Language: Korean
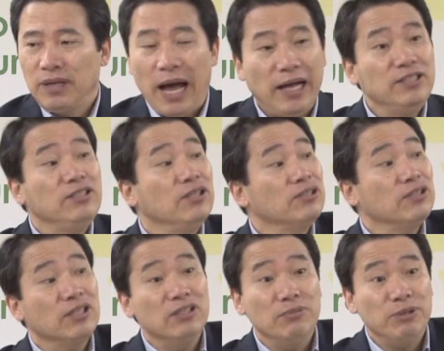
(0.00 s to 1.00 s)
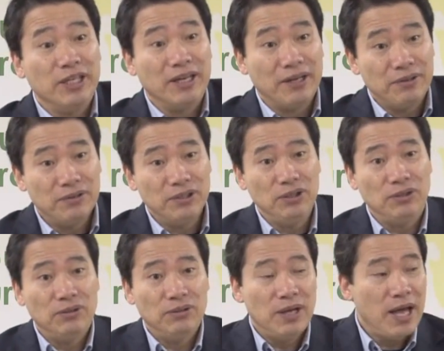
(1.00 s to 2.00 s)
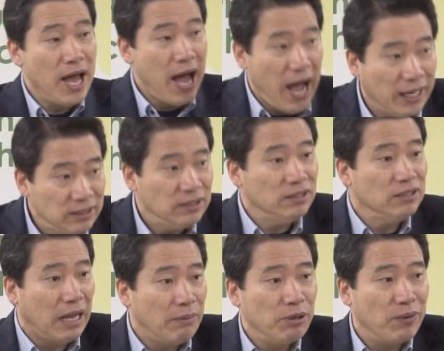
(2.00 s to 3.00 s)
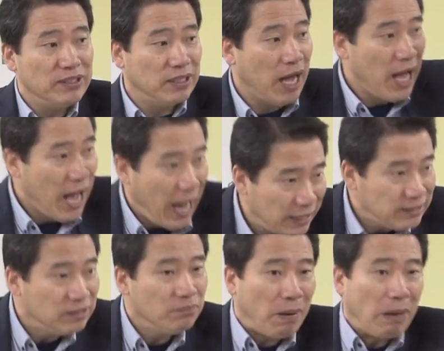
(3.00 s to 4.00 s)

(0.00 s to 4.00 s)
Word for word: 한정적인 의미잖아요. 그죠? 한 나병 환자, 한